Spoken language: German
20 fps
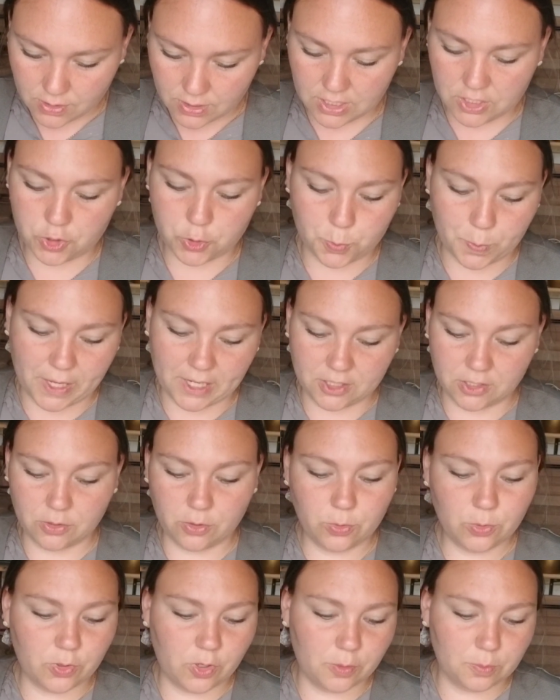Nee, Spanisch.
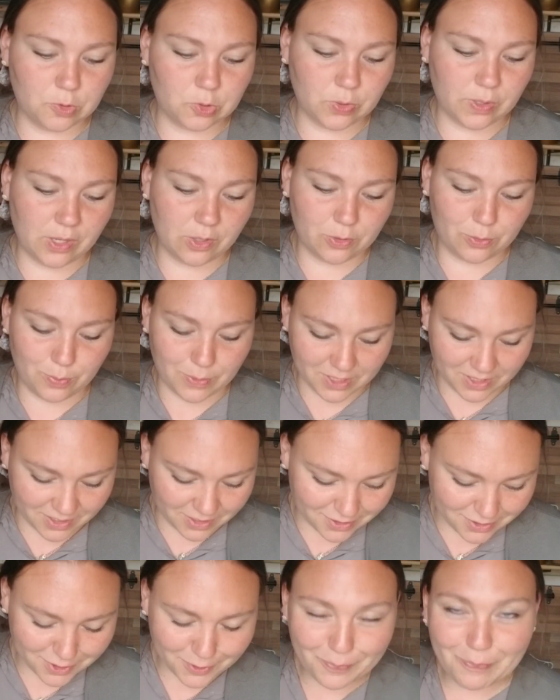Oh, kommt sogar aus
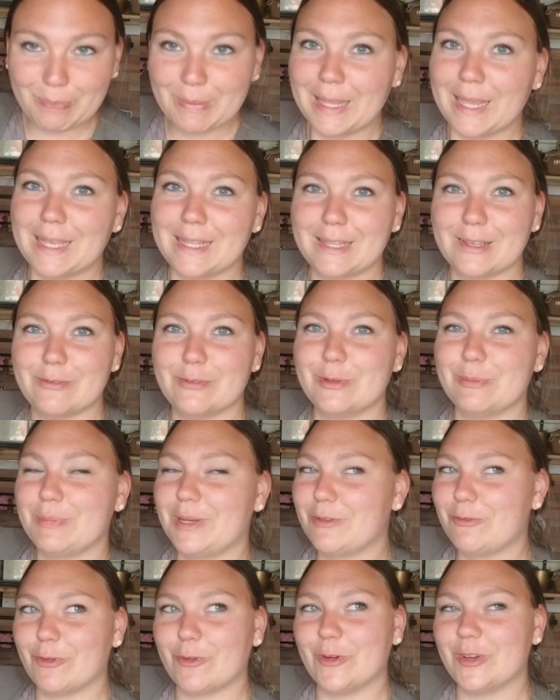Madrid. Da wird
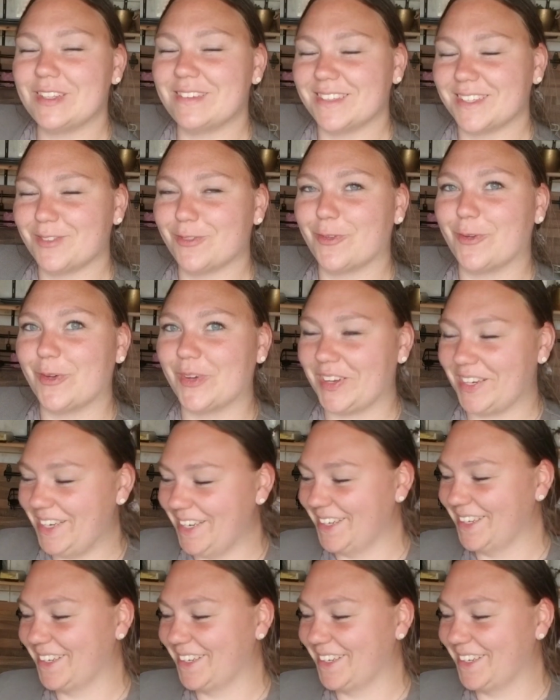mein Freund sich freuen.